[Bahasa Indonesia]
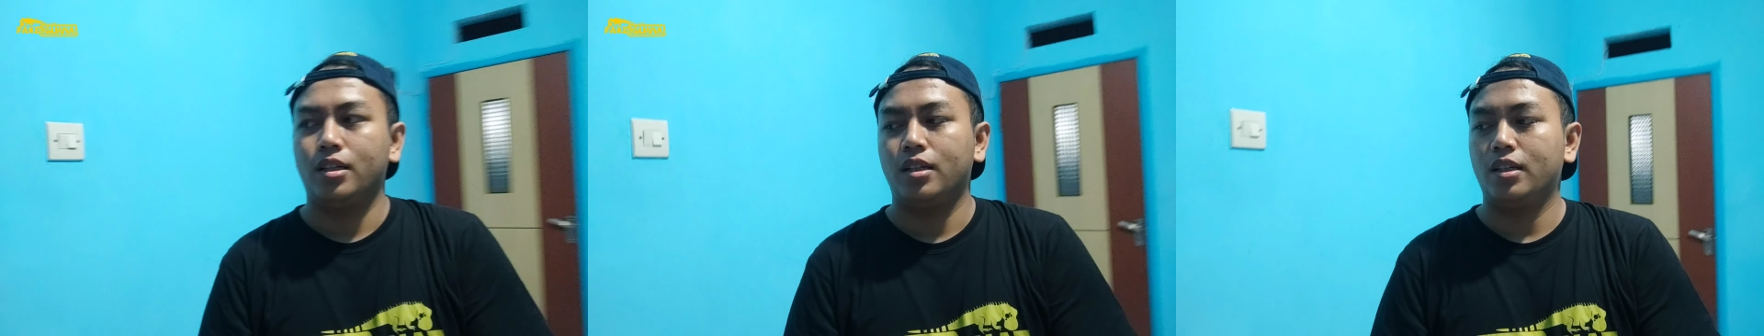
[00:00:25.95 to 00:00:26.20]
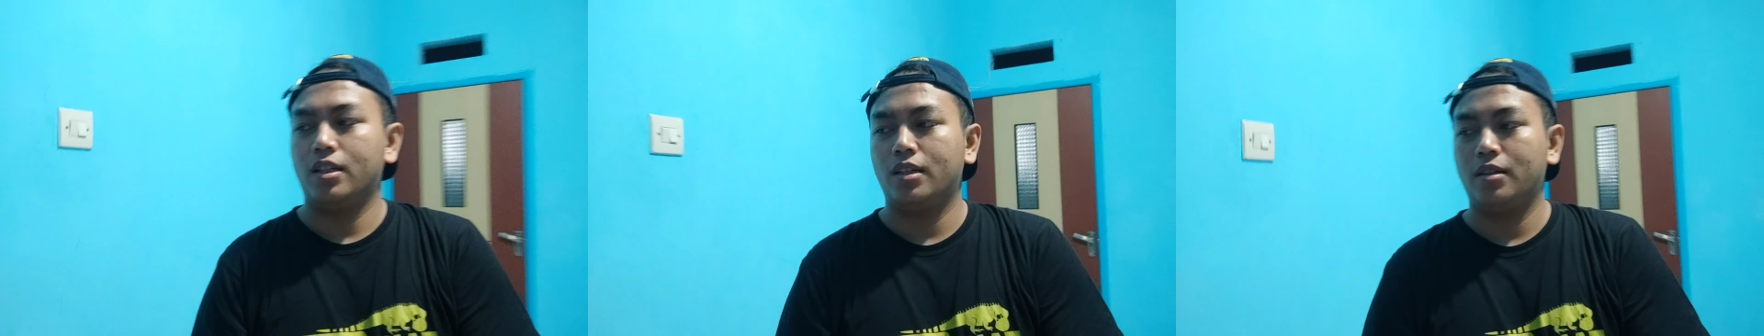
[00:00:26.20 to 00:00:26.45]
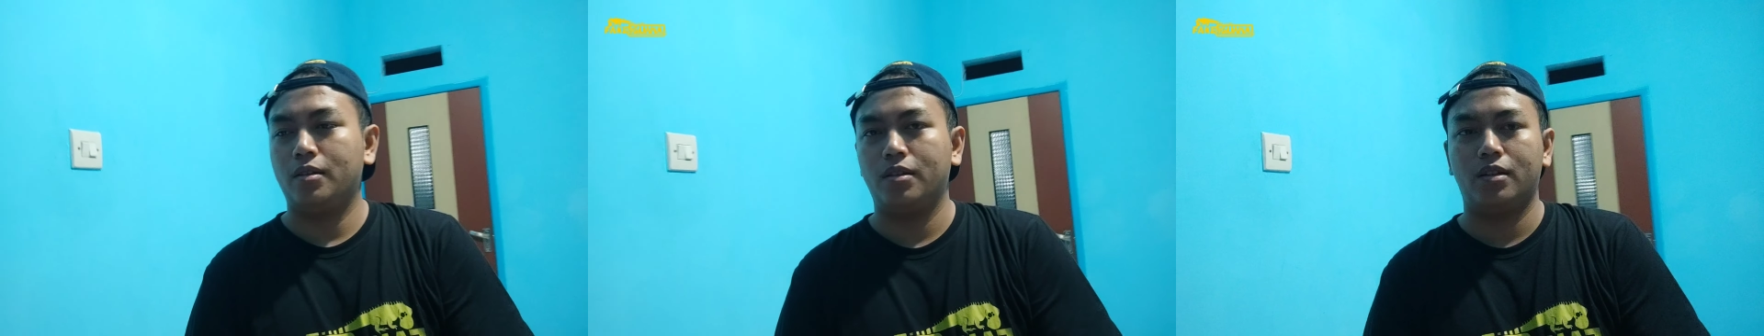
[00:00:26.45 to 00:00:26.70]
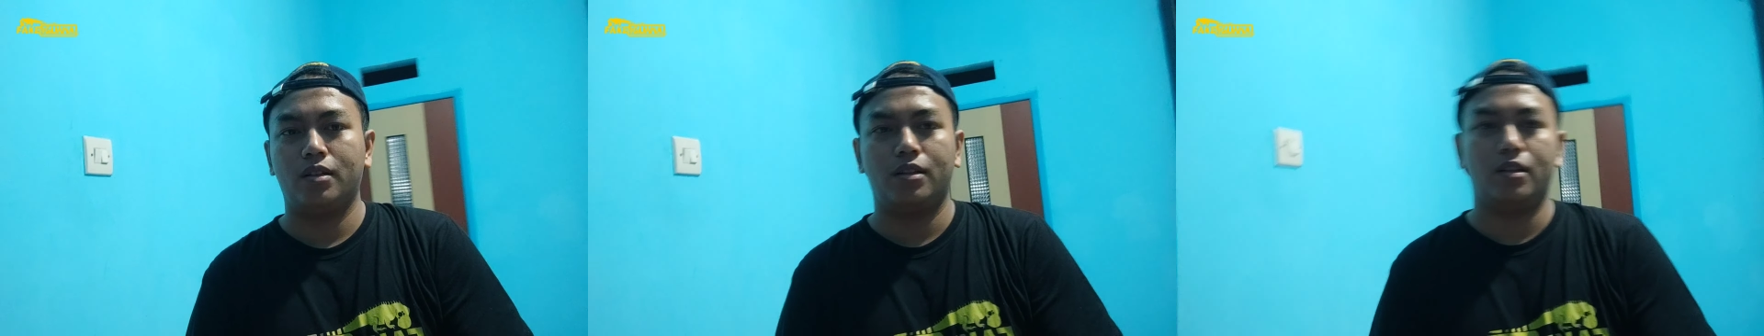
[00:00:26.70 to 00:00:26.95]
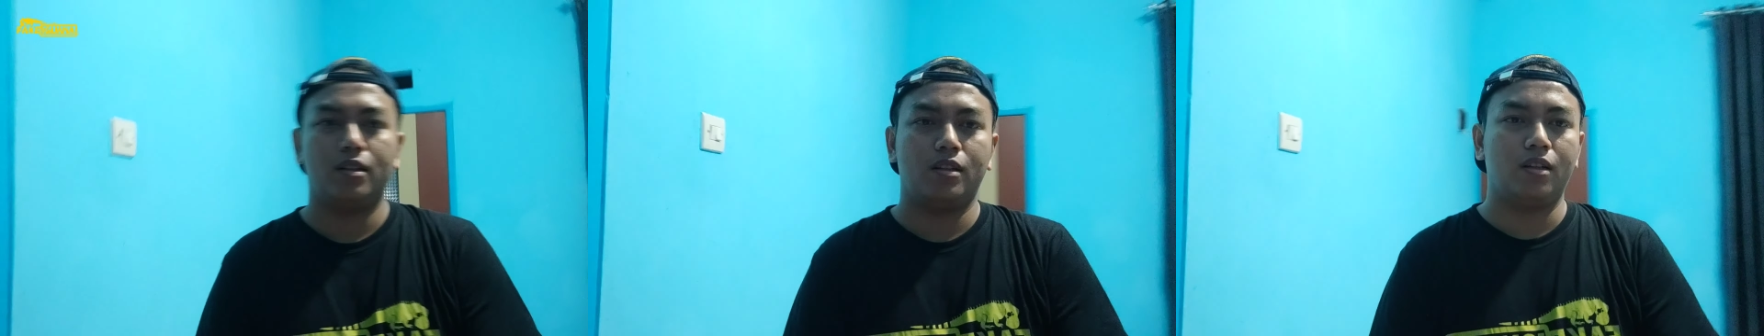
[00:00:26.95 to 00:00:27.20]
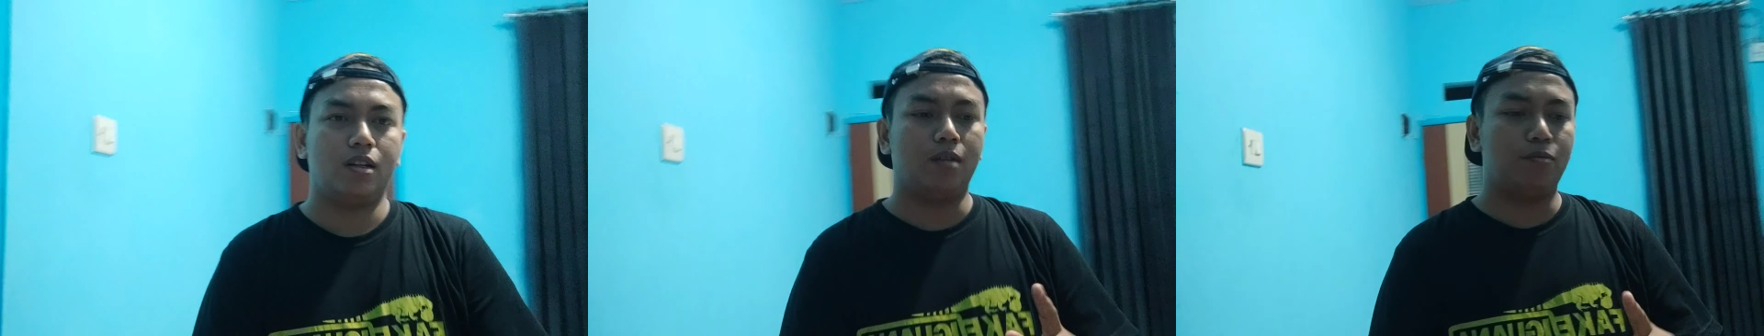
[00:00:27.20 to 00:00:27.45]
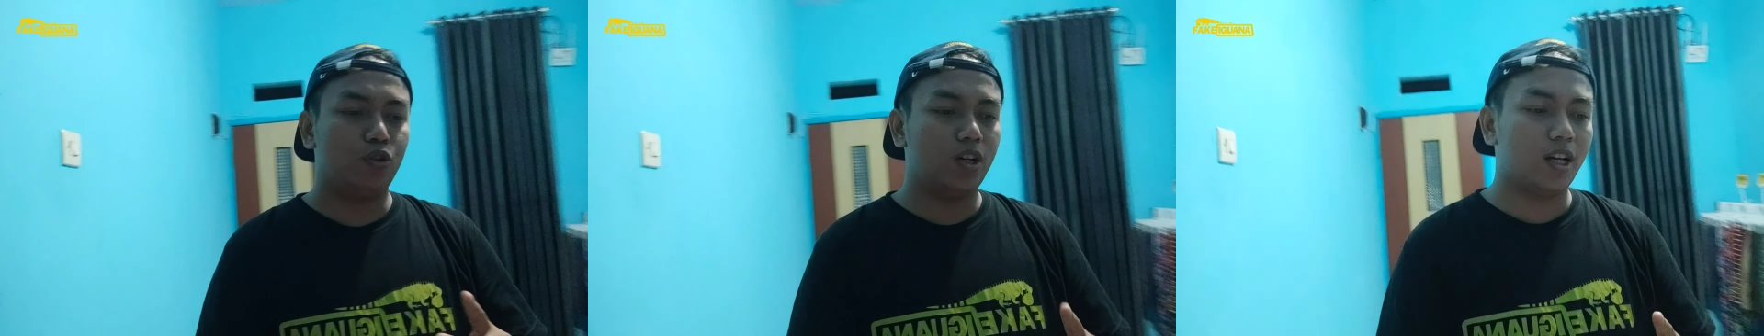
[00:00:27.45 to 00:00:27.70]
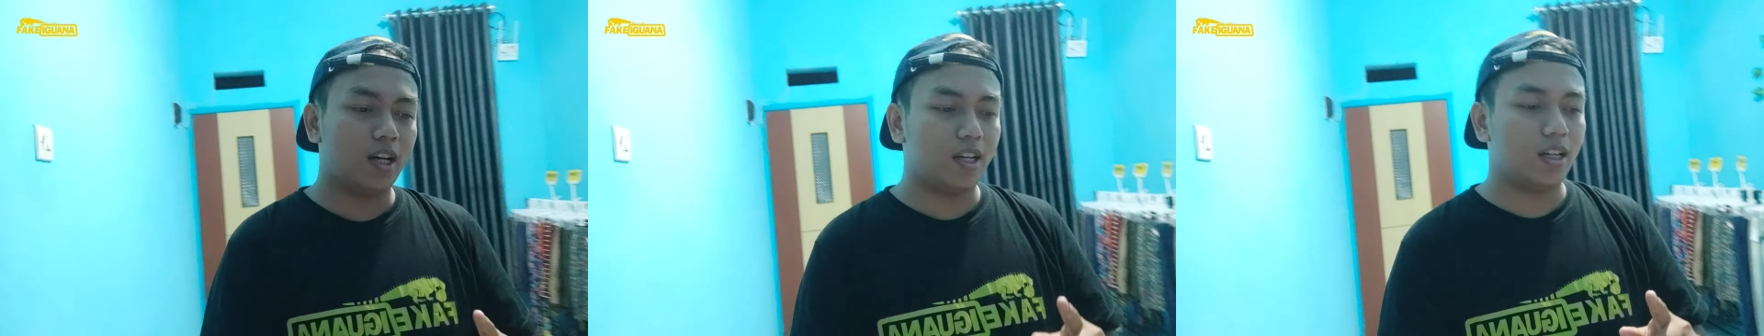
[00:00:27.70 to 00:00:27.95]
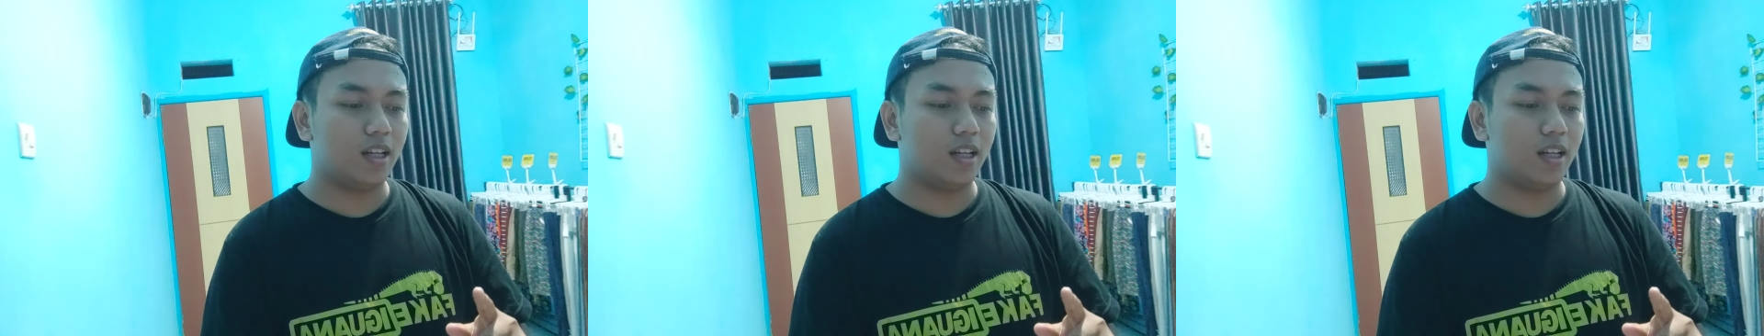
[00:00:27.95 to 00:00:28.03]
Ini alhamdulillah